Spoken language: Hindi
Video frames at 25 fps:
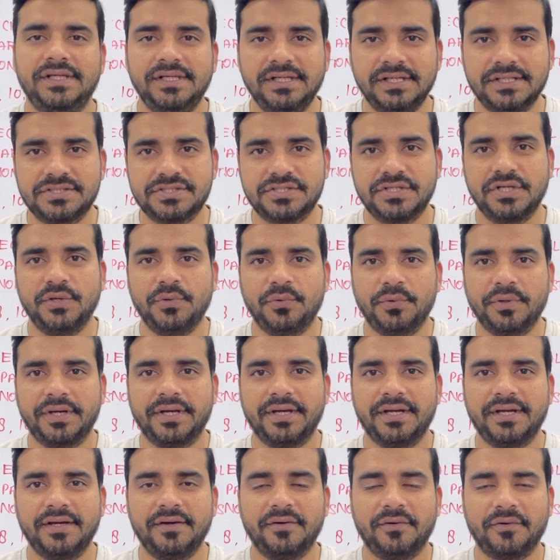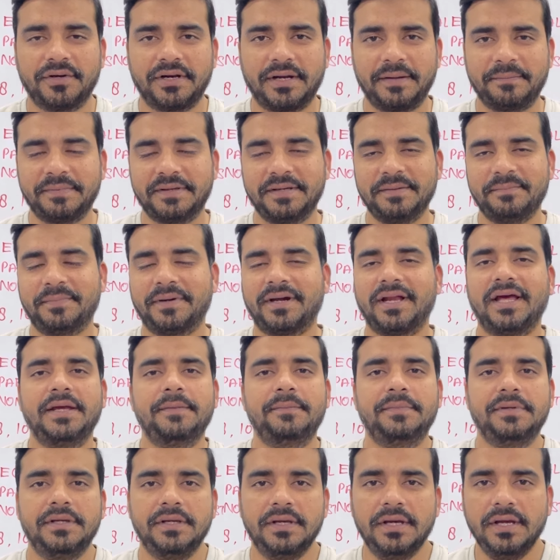ही अच्छे होंगे और आपकी पढ़ाई
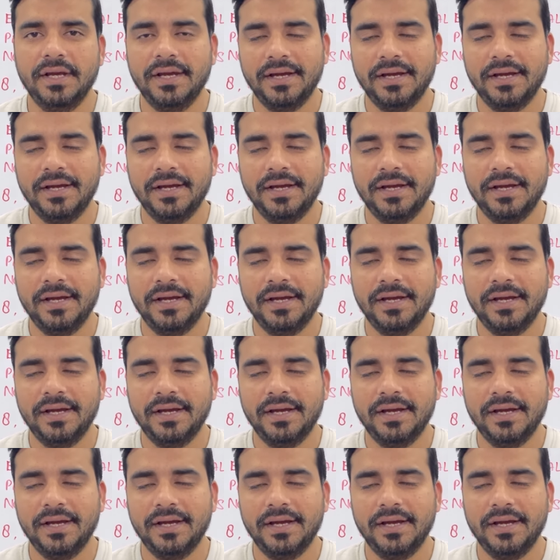भी